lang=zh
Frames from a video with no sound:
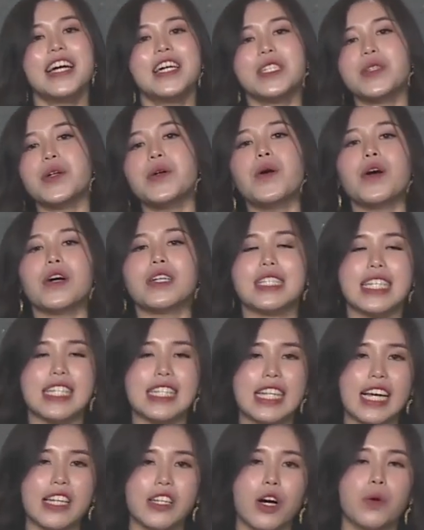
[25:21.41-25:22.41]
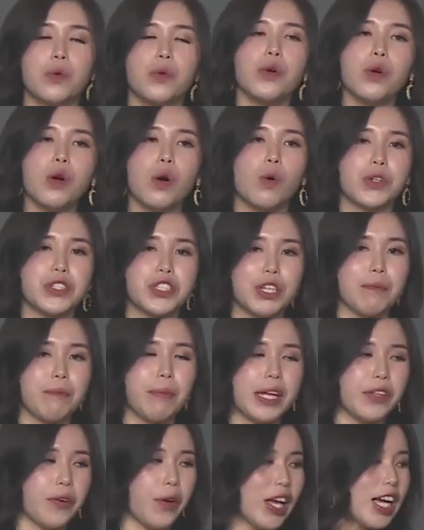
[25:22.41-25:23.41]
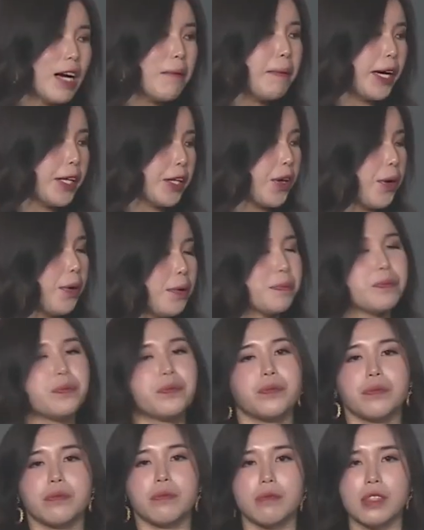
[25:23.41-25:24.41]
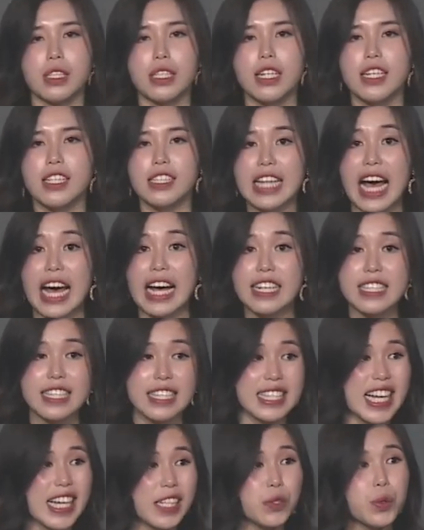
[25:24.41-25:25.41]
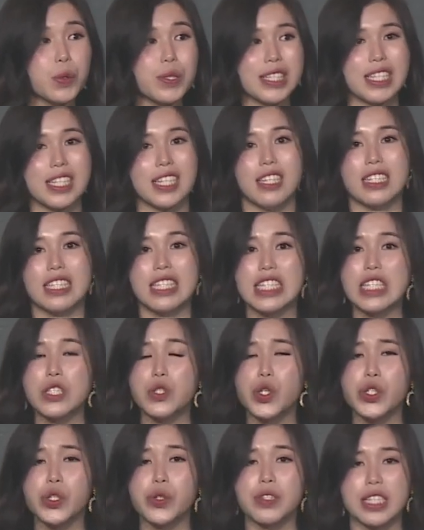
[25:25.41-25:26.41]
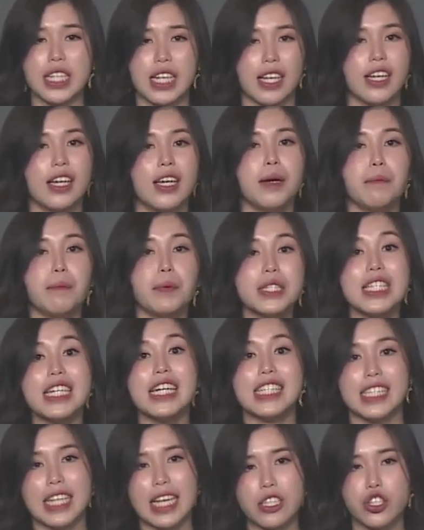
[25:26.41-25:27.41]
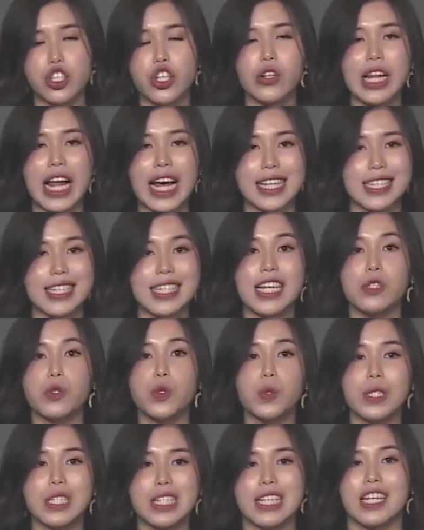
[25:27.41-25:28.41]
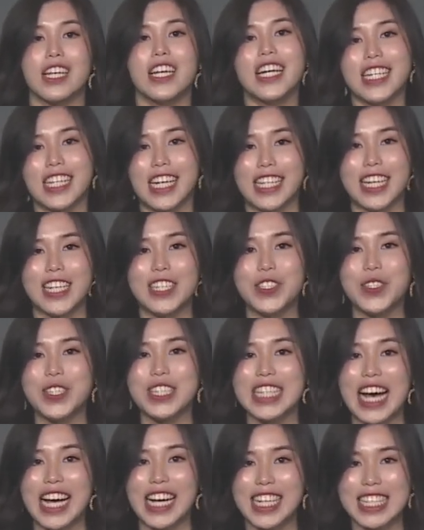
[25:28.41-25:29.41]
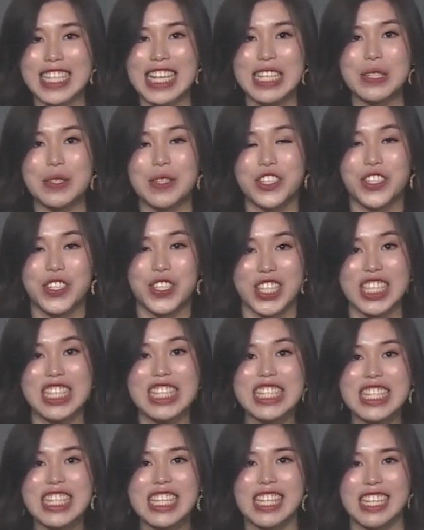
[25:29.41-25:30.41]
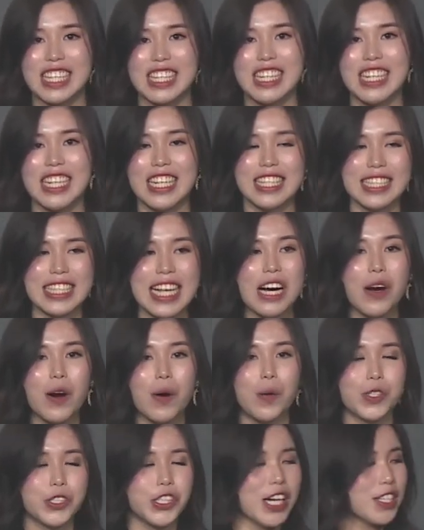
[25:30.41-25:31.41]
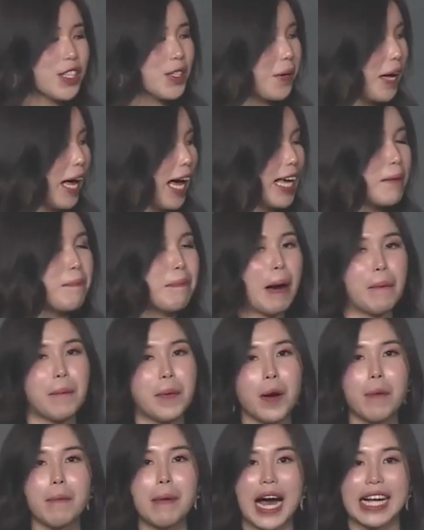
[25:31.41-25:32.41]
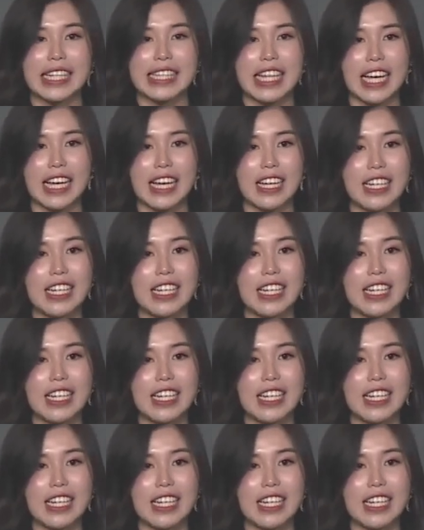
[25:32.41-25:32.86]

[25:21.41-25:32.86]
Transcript: 所以我今天哦，如果我身边有一个朋友，他泻肚子吃错东西不是很严重啊，泻肚子可能就上个厕所十次，这样哦，我就要送他一包 probiotic。